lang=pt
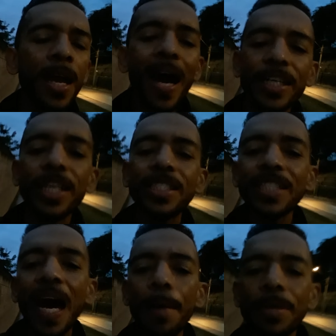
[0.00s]
A gente
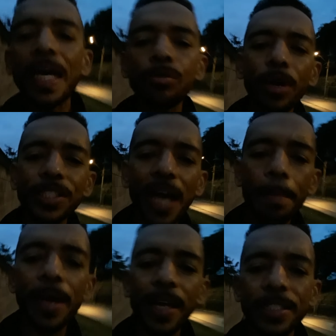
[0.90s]
sabe que é duas
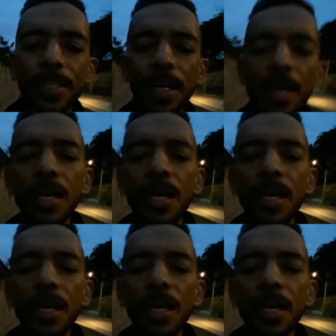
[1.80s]
cabeças